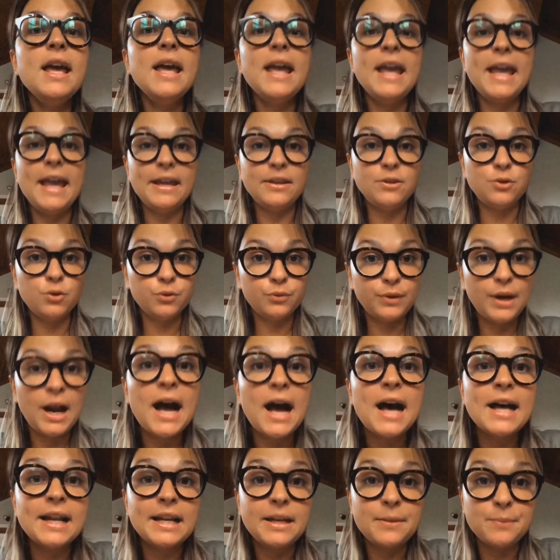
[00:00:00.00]
e
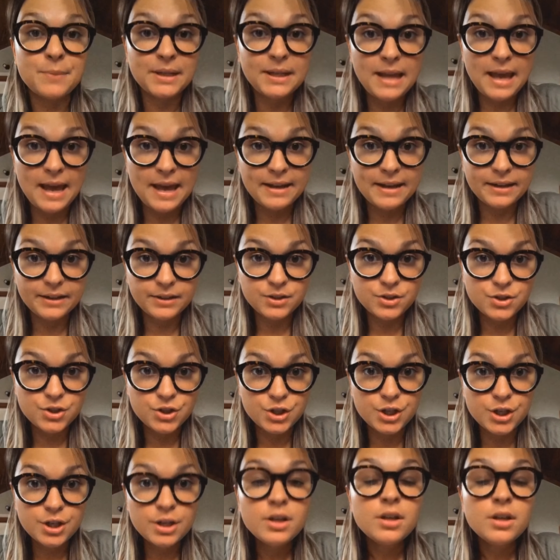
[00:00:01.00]
dovrà
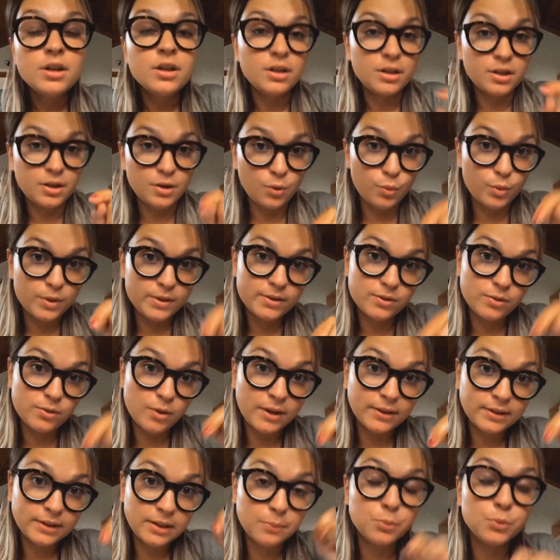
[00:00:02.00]
rimanerci in questo
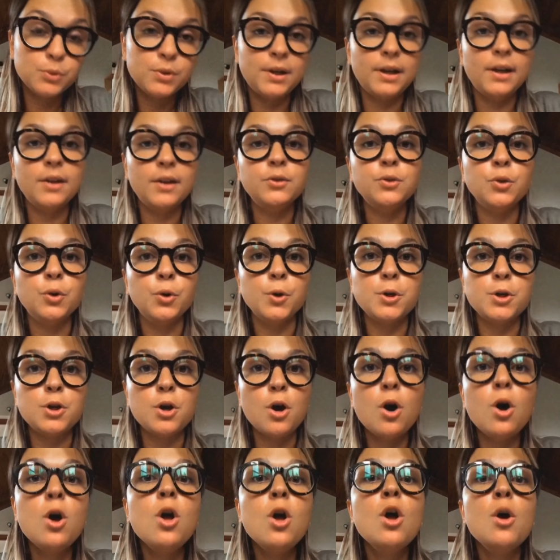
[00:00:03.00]

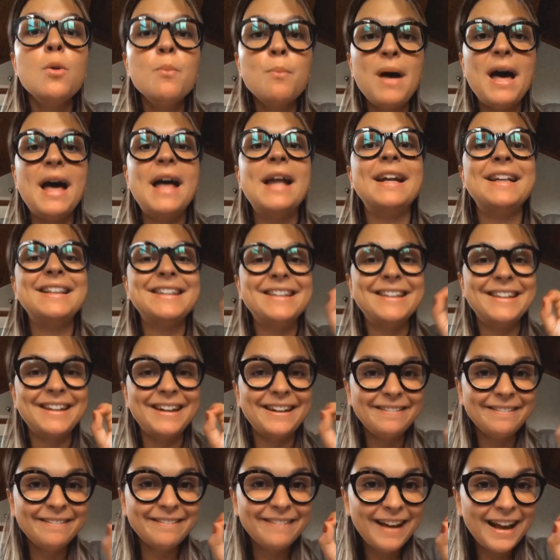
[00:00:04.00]
antipurgatorio per
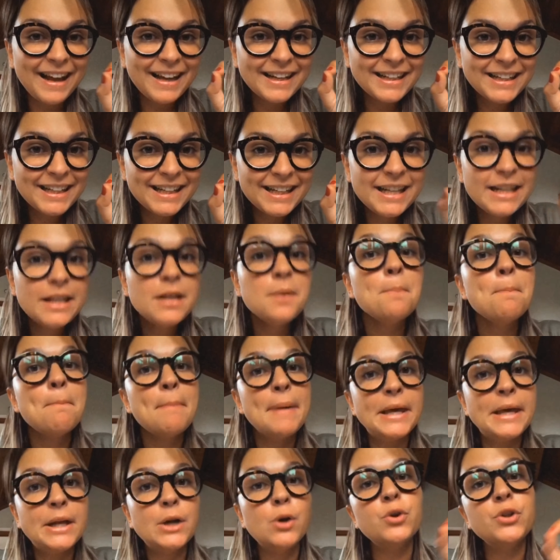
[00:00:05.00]
30 anni
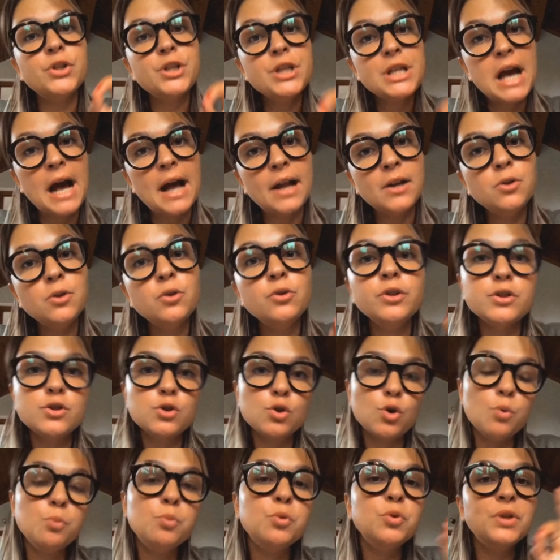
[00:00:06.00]
per ogni anno di
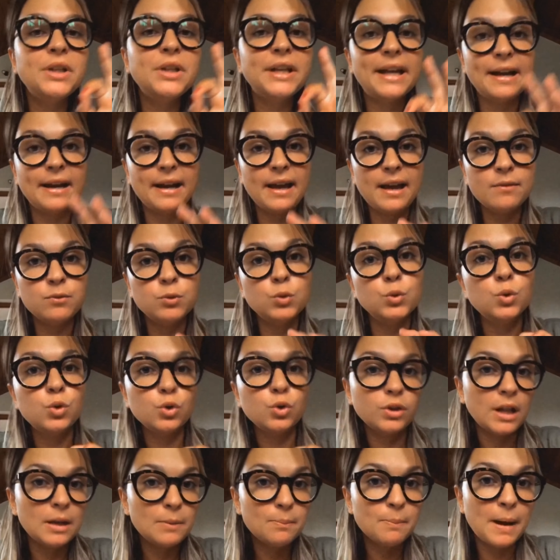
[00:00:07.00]
scomunica che ha
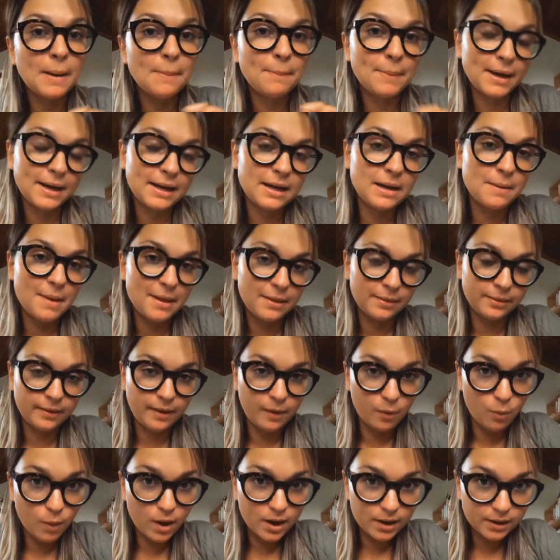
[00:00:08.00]
avuto dal Papa
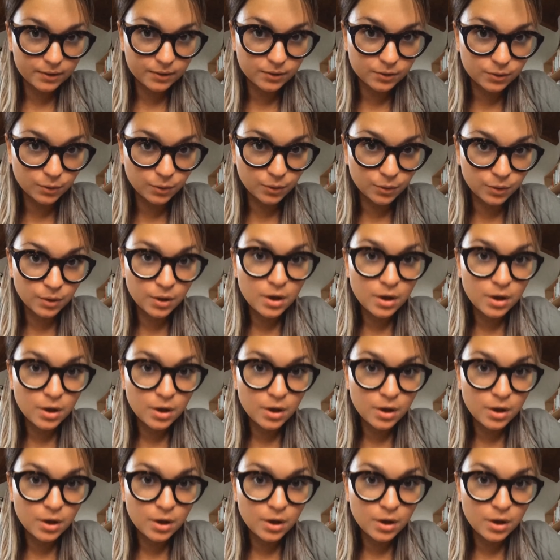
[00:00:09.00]
Clemente IV